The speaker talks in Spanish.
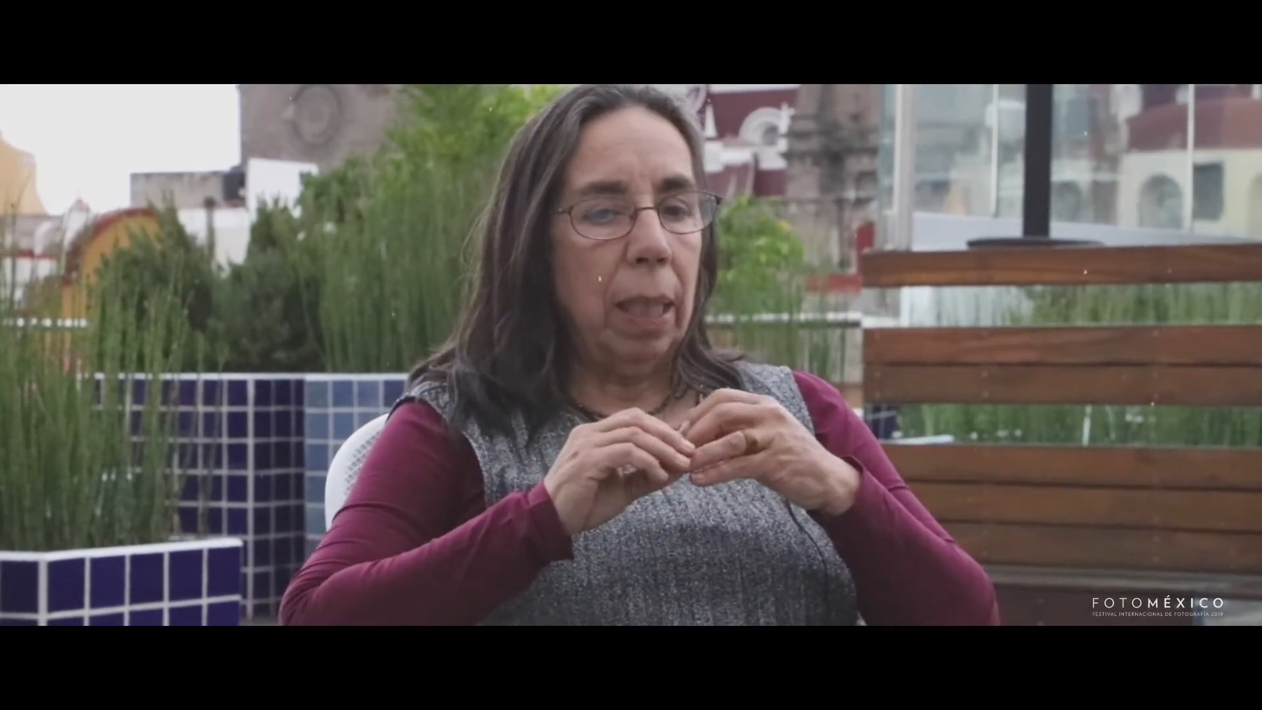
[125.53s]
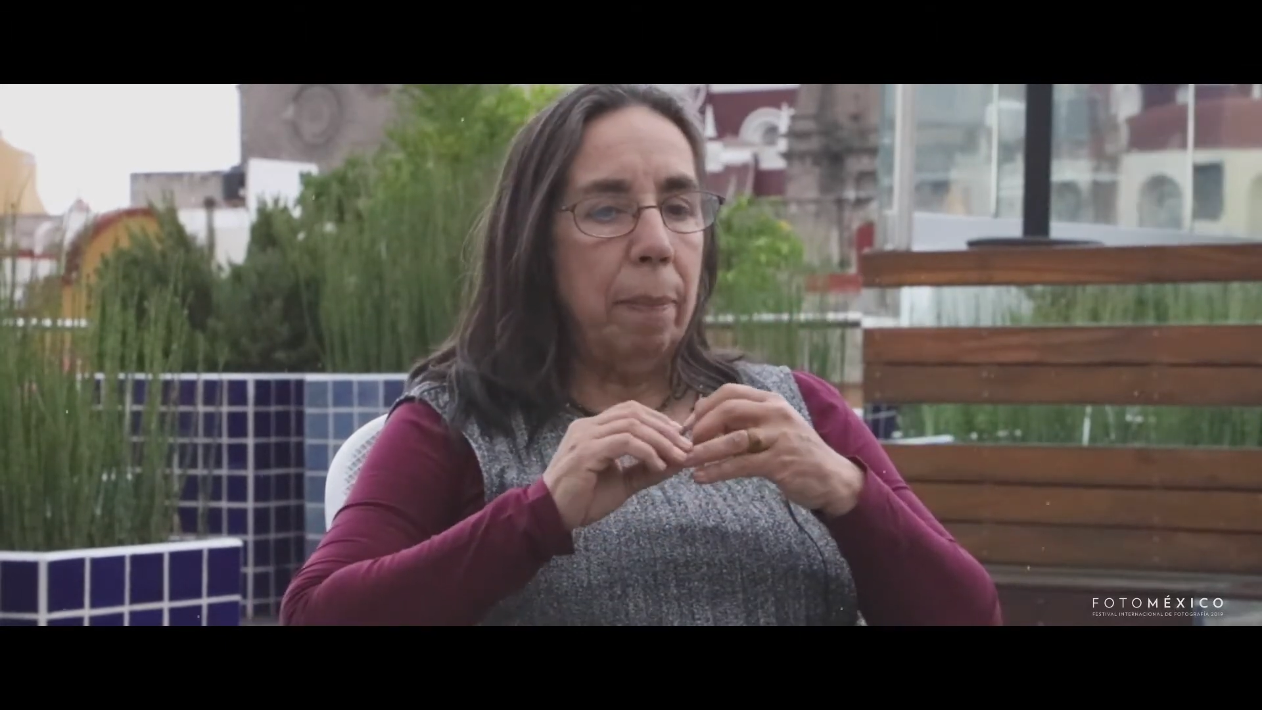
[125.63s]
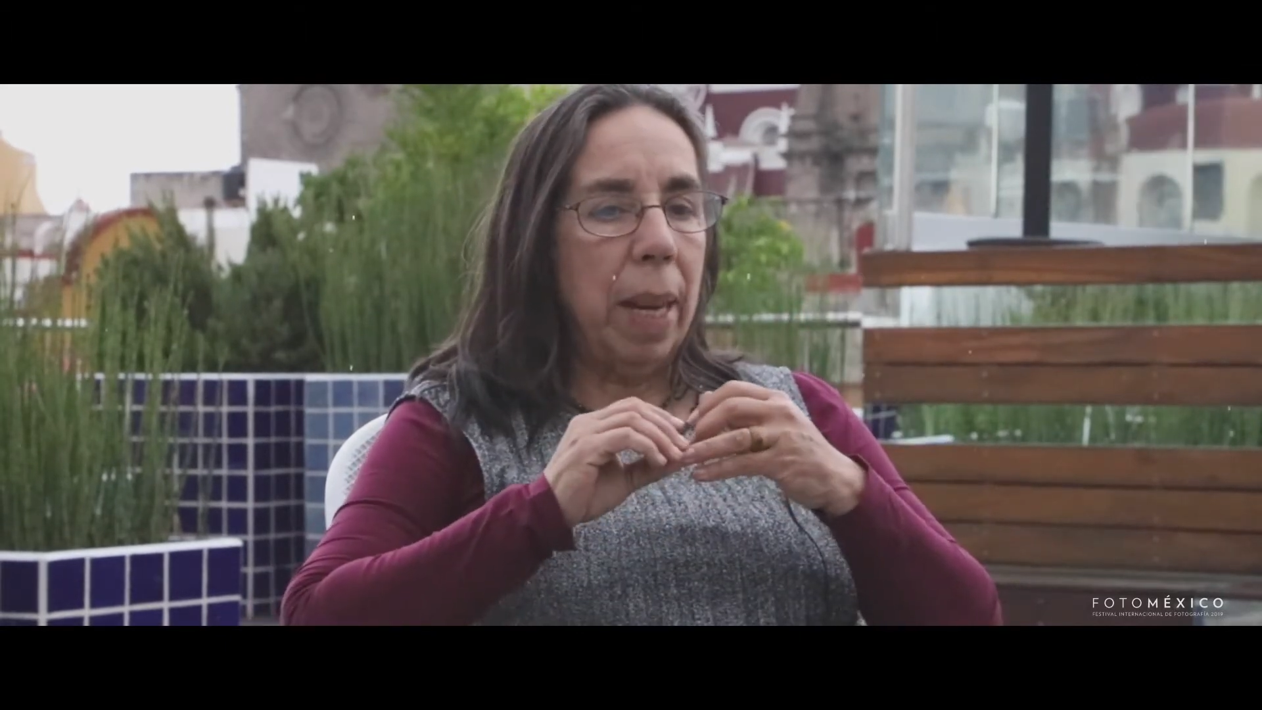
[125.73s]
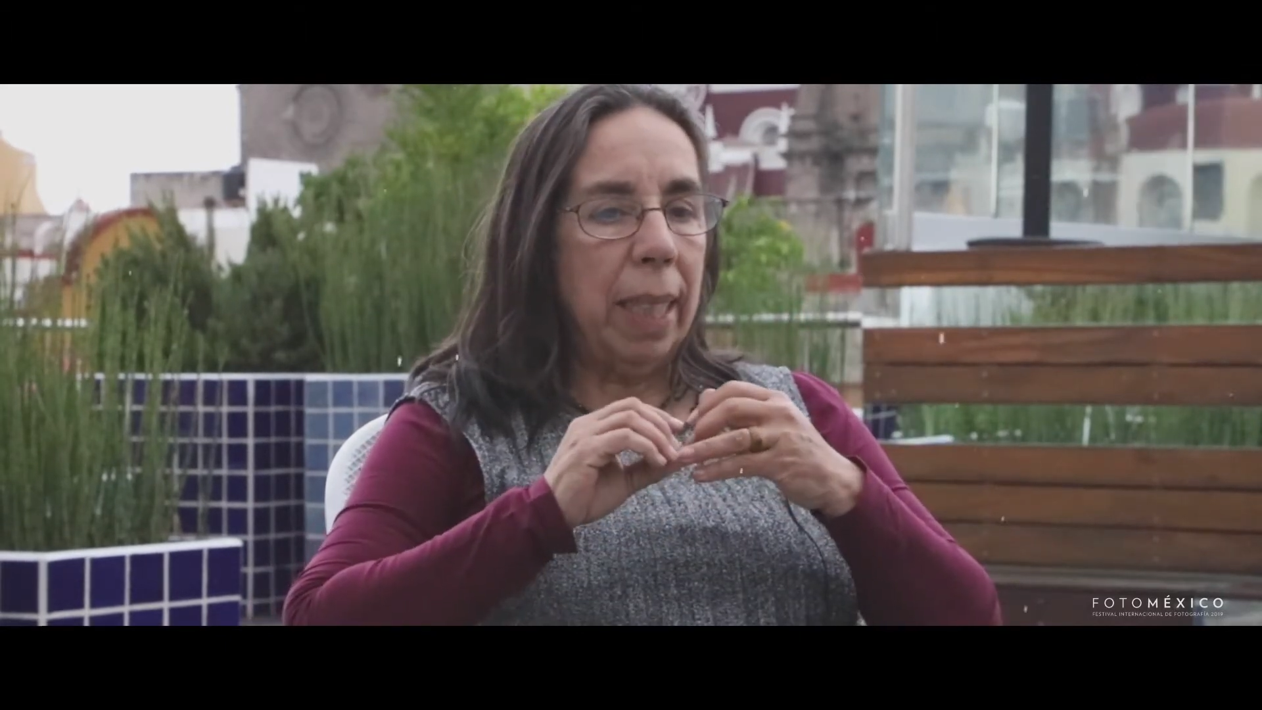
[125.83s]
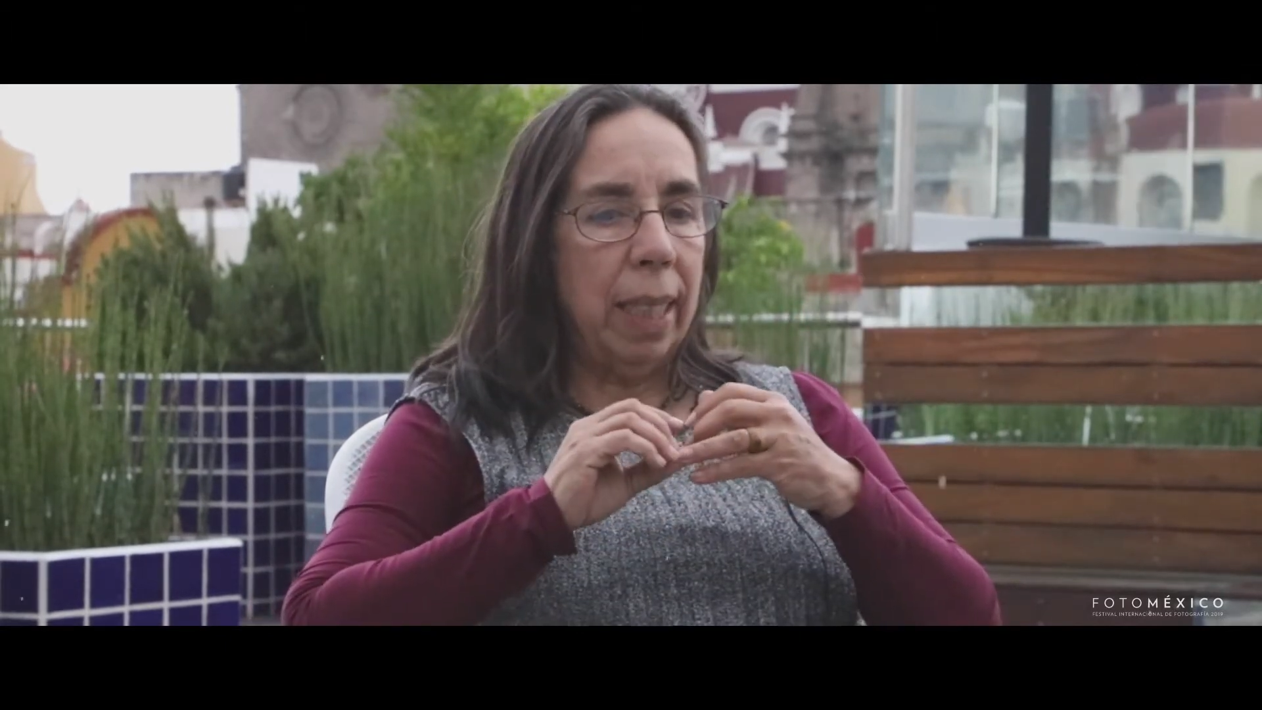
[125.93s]

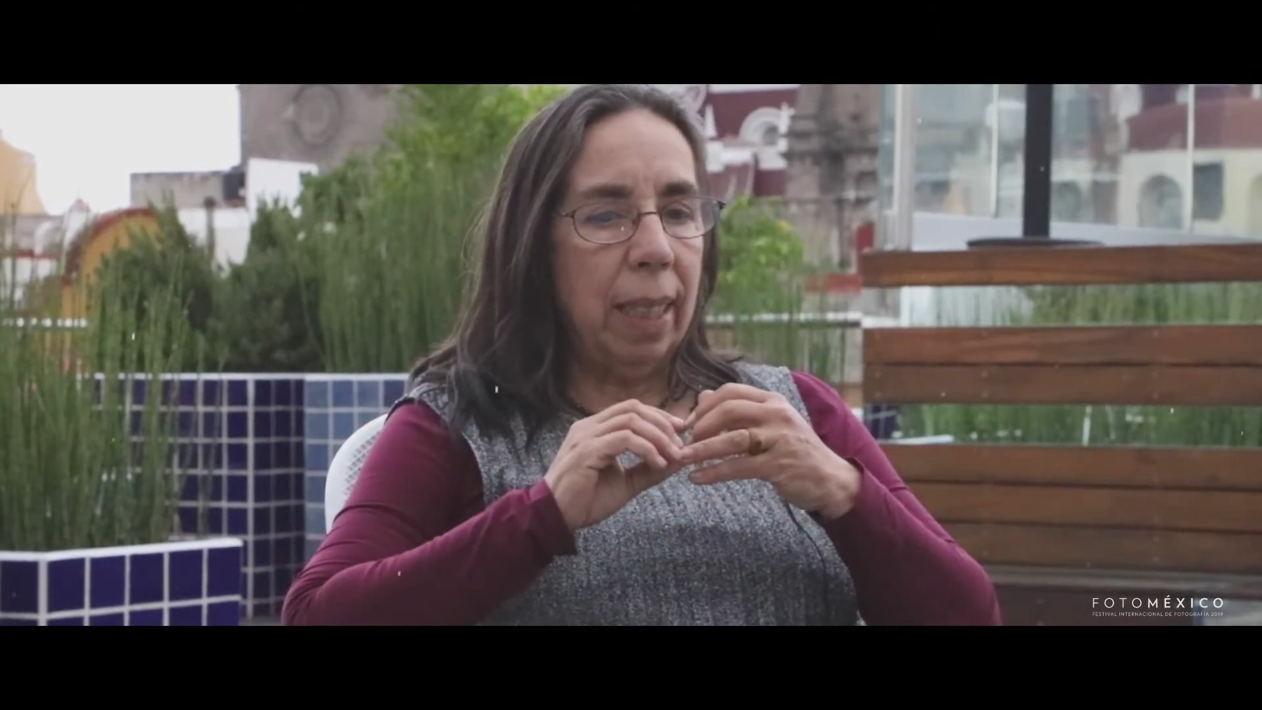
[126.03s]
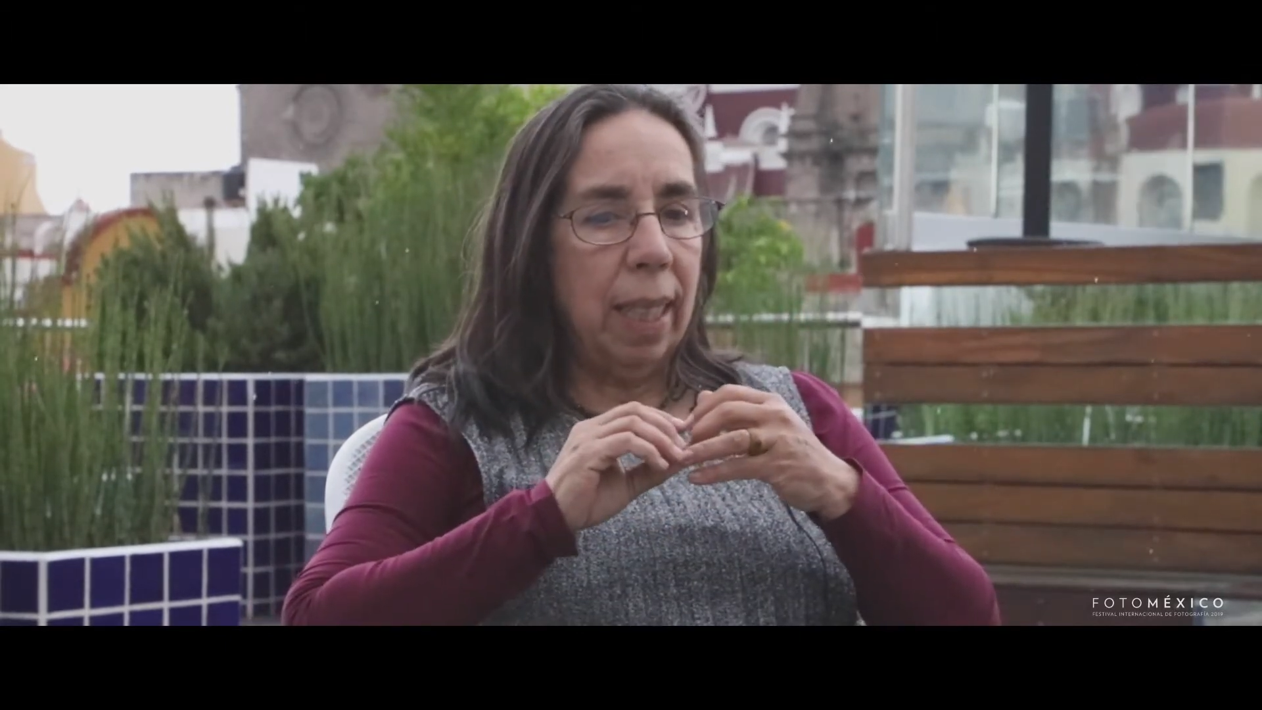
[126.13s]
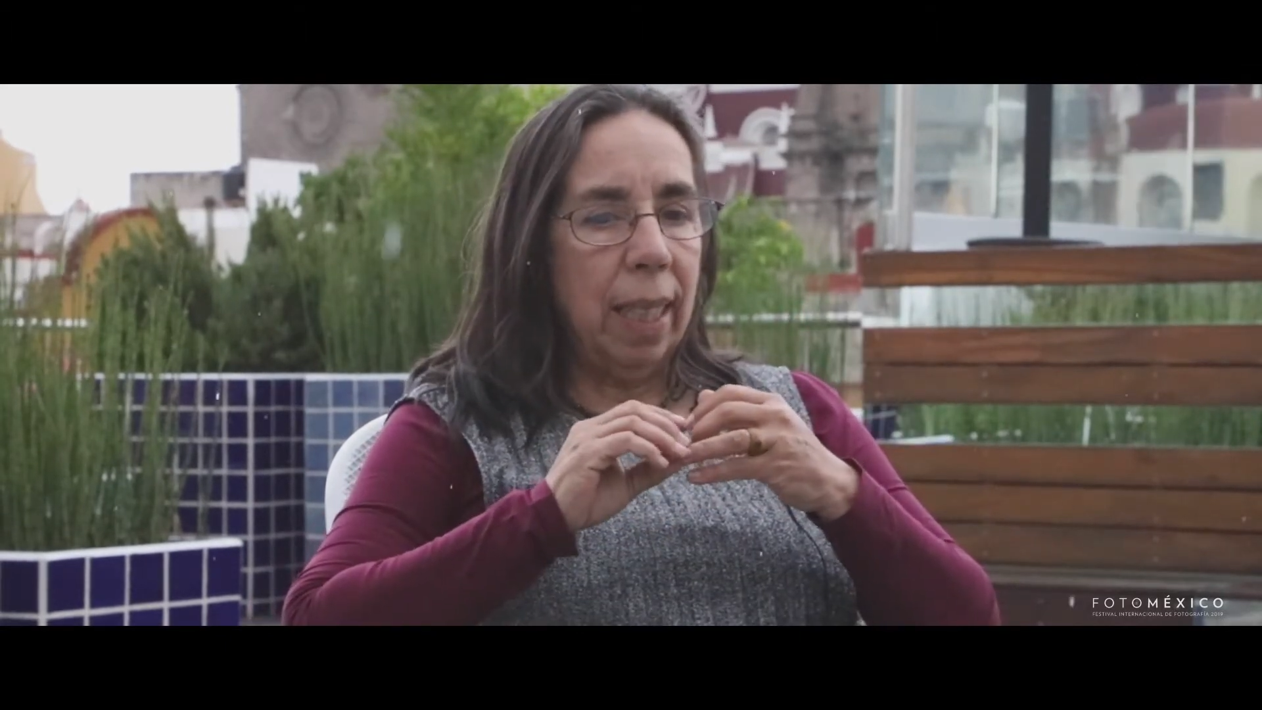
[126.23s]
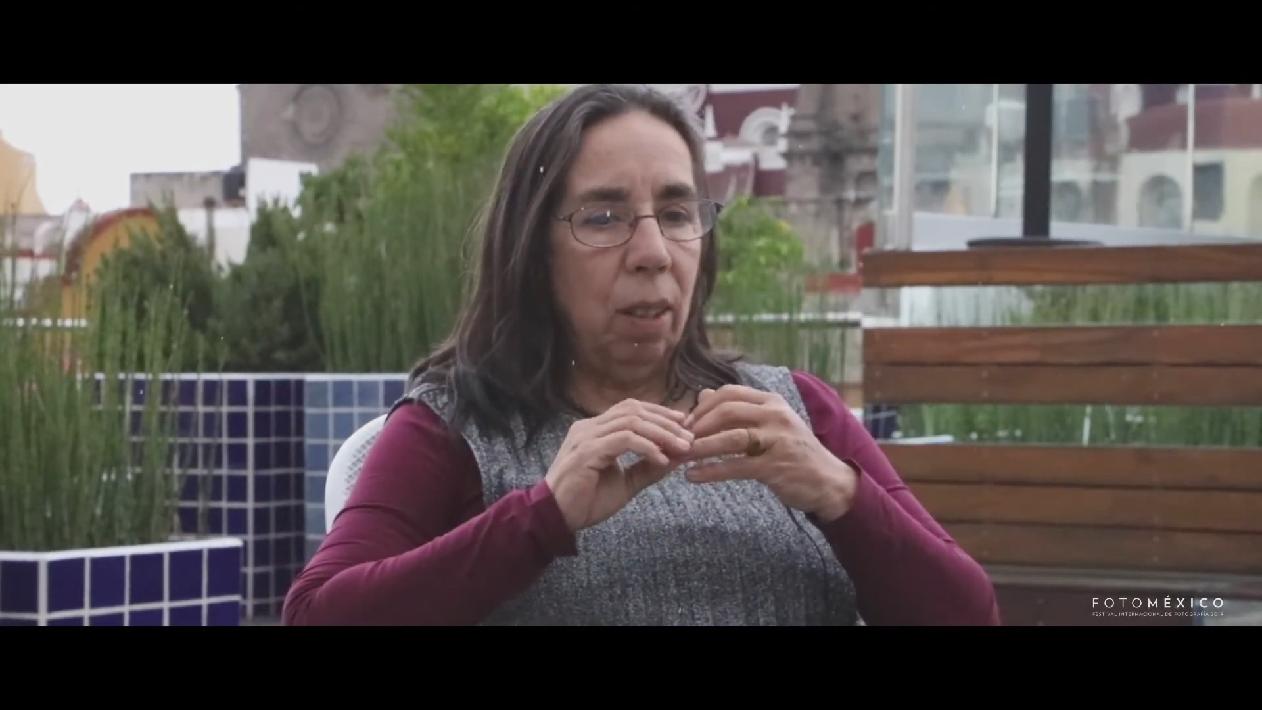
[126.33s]
temática,